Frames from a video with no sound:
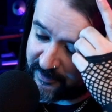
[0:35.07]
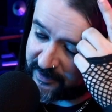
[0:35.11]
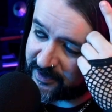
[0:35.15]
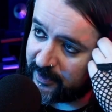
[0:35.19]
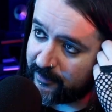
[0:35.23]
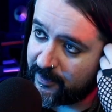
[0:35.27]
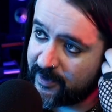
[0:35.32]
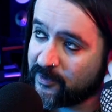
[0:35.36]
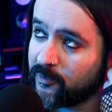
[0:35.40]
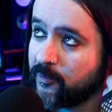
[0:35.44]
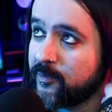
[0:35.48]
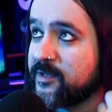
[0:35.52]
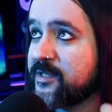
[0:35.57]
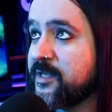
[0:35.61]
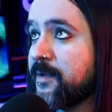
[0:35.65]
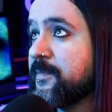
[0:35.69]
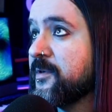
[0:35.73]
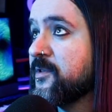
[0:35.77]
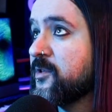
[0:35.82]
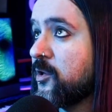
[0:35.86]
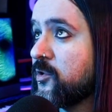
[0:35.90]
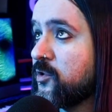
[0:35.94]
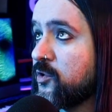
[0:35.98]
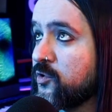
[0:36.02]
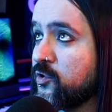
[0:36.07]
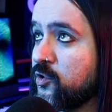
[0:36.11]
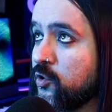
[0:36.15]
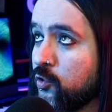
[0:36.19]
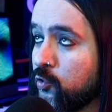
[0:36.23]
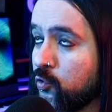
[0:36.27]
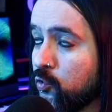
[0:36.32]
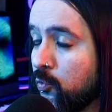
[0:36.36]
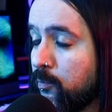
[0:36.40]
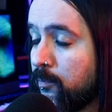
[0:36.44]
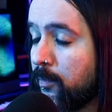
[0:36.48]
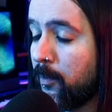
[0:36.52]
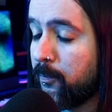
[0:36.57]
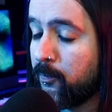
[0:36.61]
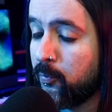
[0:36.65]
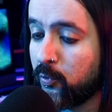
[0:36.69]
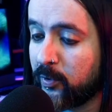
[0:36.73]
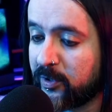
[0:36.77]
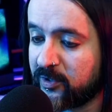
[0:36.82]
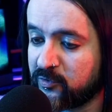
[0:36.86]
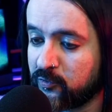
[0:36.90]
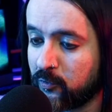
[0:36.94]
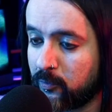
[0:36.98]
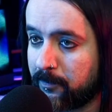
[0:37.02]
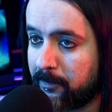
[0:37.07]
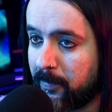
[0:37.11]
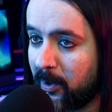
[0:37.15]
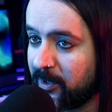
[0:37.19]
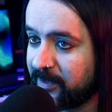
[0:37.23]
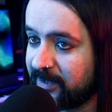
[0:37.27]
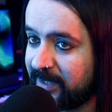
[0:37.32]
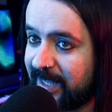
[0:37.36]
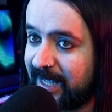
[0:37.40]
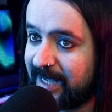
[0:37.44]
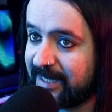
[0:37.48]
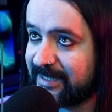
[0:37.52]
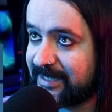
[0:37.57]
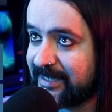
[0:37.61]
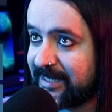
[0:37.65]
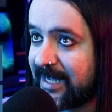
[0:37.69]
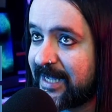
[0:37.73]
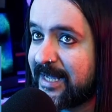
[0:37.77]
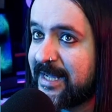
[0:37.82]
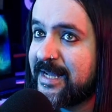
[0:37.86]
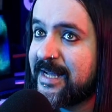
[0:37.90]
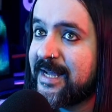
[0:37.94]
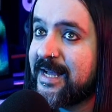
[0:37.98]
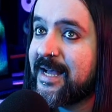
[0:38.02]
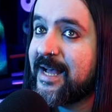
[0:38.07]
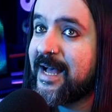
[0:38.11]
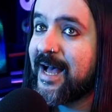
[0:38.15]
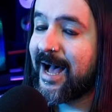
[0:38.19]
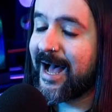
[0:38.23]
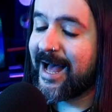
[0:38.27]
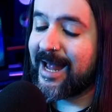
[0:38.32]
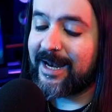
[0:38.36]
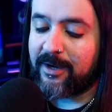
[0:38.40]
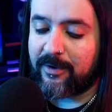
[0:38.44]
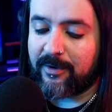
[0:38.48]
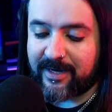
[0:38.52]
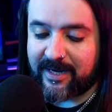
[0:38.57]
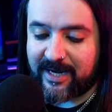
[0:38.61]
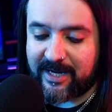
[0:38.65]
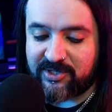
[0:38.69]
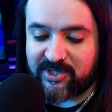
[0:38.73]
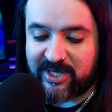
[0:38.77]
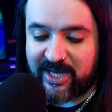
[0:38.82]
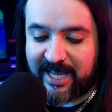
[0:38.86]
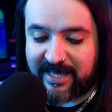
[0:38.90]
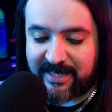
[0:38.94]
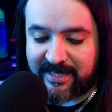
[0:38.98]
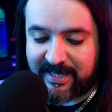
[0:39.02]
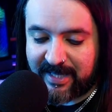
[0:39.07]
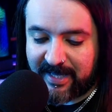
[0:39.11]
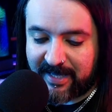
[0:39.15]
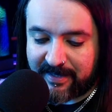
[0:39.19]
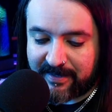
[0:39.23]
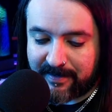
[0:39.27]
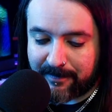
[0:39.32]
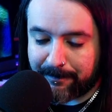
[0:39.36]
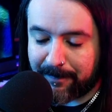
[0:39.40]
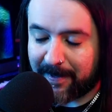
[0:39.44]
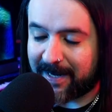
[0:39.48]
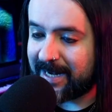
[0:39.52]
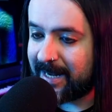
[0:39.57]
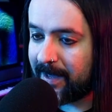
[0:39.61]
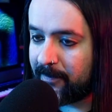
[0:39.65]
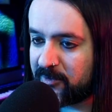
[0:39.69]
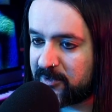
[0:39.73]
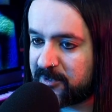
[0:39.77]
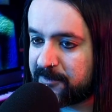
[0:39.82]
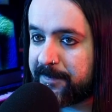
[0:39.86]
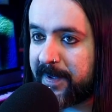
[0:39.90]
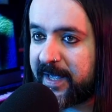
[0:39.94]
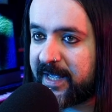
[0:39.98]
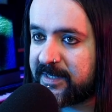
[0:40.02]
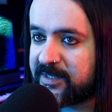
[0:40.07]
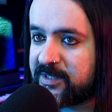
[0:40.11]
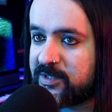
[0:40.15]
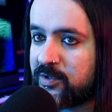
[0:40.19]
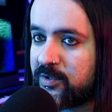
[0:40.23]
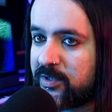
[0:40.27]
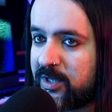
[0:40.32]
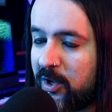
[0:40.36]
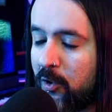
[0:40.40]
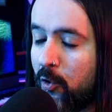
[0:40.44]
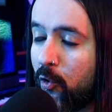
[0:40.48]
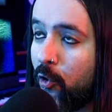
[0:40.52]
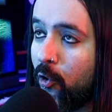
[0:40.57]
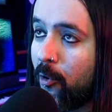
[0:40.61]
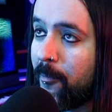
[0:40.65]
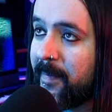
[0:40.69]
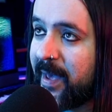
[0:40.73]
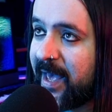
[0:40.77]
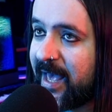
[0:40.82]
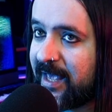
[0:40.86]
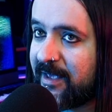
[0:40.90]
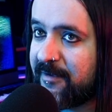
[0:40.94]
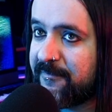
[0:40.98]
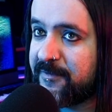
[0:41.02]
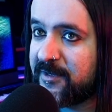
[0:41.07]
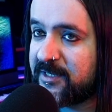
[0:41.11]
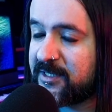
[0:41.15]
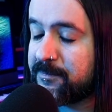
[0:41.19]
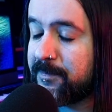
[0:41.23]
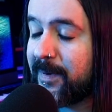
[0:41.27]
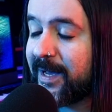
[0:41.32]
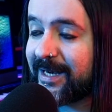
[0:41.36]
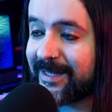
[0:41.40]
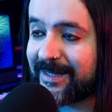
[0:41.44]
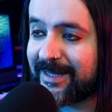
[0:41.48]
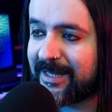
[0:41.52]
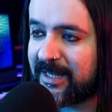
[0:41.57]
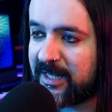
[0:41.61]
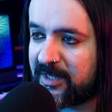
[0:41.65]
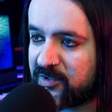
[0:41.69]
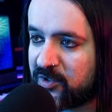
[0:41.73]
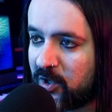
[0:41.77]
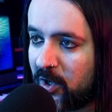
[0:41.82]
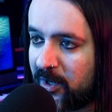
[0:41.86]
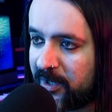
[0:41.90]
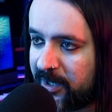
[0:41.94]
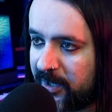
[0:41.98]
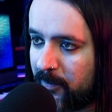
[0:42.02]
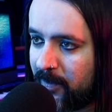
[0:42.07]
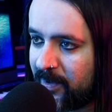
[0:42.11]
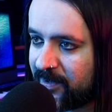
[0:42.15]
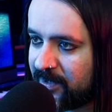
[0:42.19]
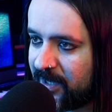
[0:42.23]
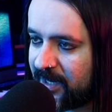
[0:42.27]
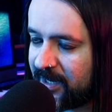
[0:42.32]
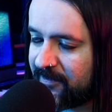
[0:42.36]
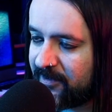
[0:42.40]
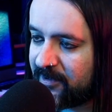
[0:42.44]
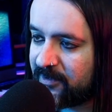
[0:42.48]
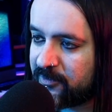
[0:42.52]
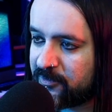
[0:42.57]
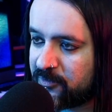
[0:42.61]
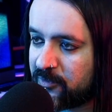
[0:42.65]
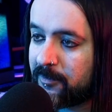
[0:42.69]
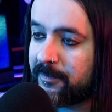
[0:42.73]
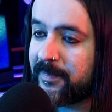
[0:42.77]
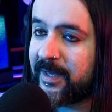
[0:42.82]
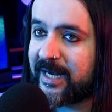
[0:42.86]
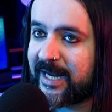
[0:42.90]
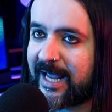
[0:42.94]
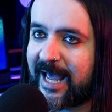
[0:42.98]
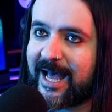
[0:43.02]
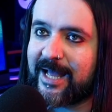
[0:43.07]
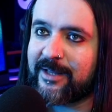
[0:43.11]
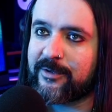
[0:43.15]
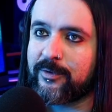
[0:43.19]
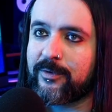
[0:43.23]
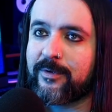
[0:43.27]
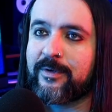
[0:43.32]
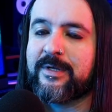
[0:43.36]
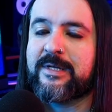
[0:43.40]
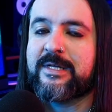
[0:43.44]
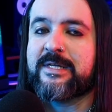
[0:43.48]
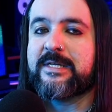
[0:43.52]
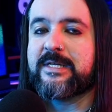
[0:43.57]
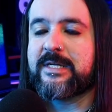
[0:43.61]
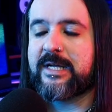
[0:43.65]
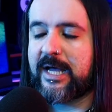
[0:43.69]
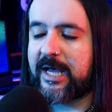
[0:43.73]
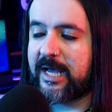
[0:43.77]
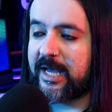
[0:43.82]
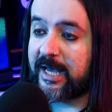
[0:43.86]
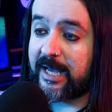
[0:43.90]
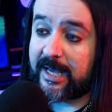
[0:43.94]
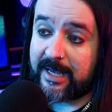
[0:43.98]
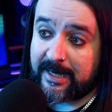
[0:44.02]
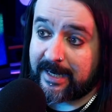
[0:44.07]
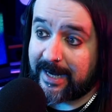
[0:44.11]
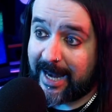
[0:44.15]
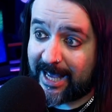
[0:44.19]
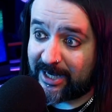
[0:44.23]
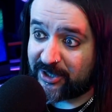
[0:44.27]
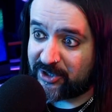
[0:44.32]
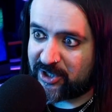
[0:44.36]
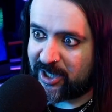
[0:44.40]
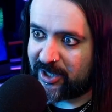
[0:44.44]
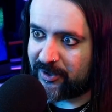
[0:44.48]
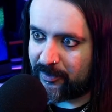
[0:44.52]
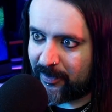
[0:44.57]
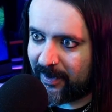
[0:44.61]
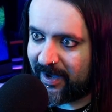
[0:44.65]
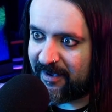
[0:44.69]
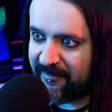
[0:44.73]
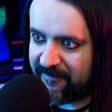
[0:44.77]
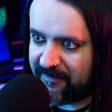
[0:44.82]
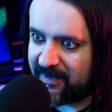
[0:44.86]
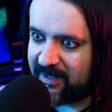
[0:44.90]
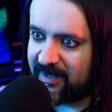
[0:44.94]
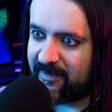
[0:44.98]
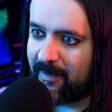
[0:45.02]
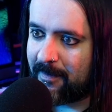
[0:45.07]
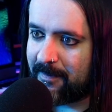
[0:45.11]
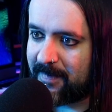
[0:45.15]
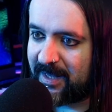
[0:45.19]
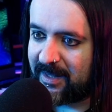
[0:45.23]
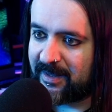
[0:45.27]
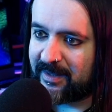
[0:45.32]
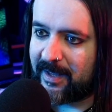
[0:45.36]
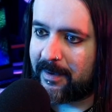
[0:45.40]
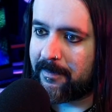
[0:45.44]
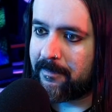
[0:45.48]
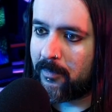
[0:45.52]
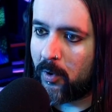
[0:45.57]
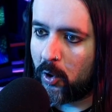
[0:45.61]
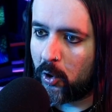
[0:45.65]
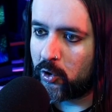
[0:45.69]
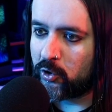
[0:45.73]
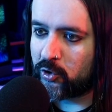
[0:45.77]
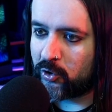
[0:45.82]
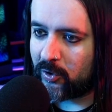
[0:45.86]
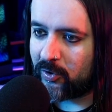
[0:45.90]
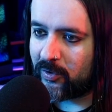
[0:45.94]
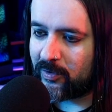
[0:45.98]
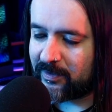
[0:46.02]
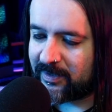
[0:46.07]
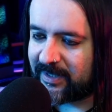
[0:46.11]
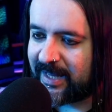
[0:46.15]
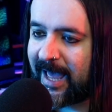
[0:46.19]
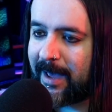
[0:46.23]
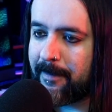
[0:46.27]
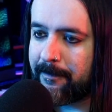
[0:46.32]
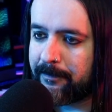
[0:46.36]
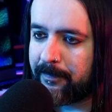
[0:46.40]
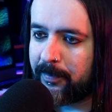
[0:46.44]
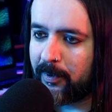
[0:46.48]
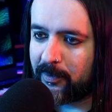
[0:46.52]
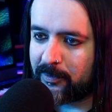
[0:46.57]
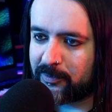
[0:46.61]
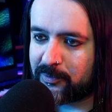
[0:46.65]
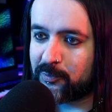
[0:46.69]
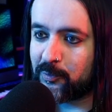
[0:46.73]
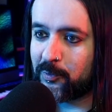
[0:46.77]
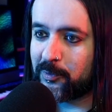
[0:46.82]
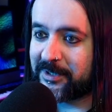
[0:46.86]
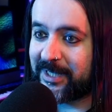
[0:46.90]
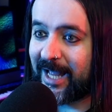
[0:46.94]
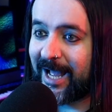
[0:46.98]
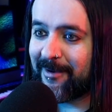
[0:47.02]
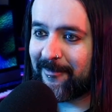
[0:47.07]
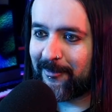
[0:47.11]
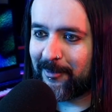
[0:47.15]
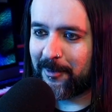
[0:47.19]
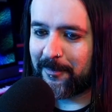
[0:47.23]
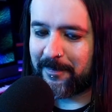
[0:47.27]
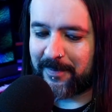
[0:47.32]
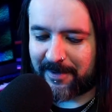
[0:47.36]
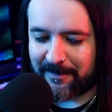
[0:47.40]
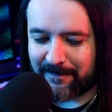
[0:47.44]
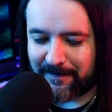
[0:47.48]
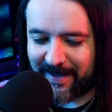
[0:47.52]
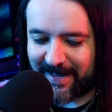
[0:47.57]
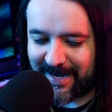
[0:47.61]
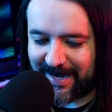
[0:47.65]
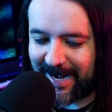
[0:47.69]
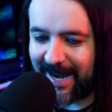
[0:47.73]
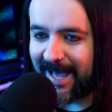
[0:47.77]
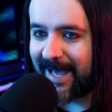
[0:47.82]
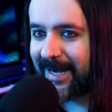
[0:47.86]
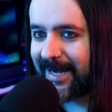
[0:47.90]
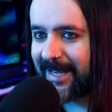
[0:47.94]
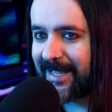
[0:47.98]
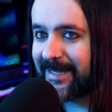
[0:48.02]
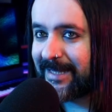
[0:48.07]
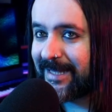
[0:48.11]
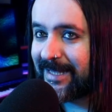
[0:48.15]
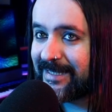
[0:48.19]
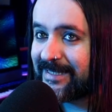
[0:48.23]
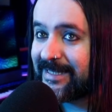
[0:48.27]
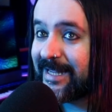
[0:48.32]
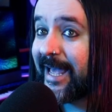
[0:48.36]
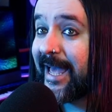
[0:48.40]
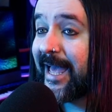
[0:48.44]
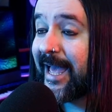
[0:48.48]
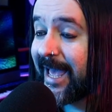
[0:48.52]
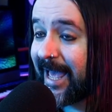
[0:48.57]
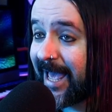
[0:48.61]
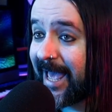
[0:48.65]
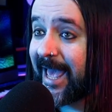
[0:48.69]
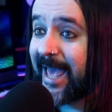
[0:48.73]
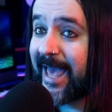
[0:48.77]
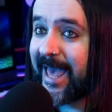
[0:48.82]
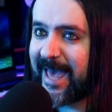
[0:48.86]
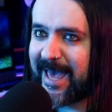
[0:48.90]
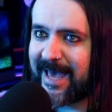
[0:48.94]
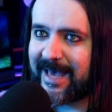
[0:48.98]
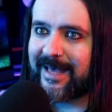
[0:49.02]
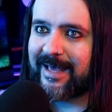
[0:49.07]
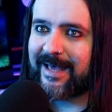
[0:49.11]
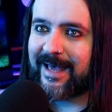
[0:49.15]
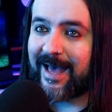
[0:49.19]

seguendo questo episodio su YouTube oppure sul podcast. Allora gente, parliamo spesso di come i first party di Sony quando arrivano sul mercato eh, lasciano effettivamente molto tempo sul tavolo per parlare di sé e eh,